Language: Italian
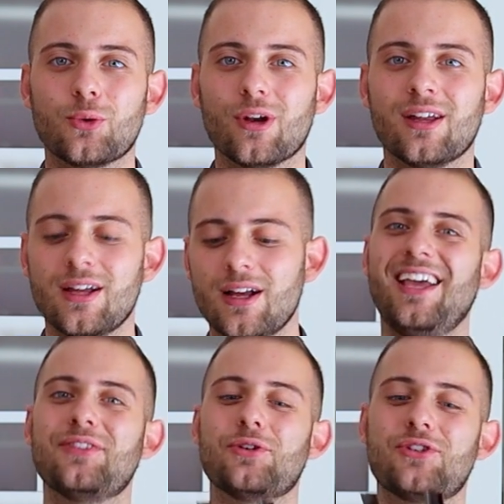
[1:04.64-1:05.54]
School.
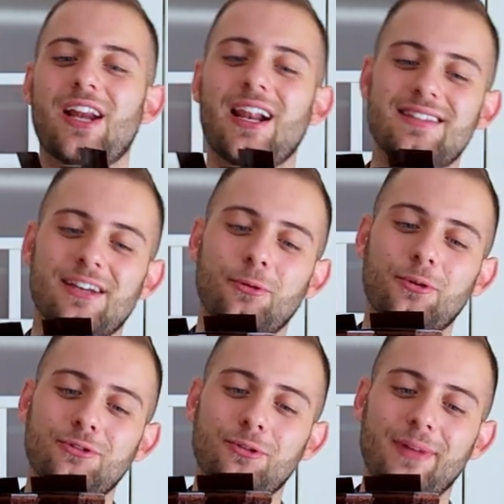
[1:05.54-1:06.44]
Ed oggi realizziamo
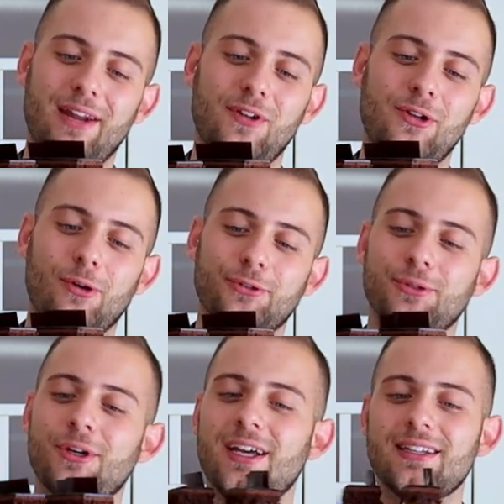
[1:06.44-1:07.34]
questo
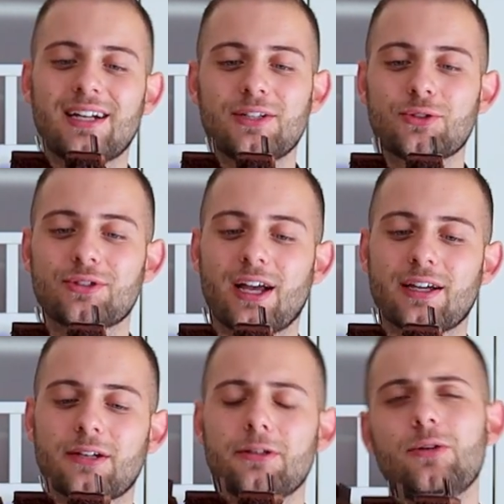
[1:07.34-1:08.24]
meraviglioso trancio
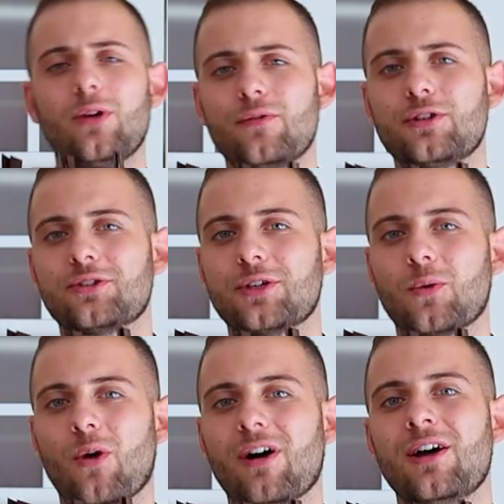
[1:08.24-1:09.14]
sacre in una versione
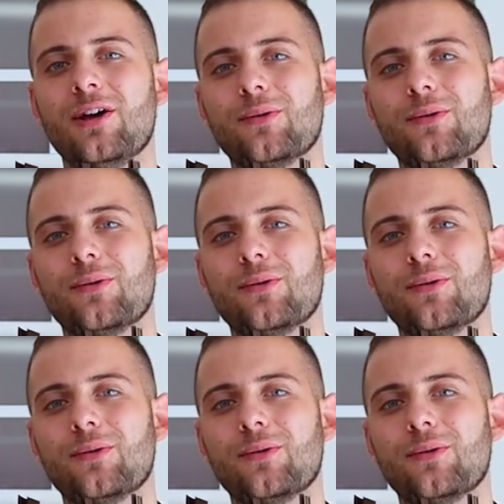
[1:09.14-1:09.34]
nuova.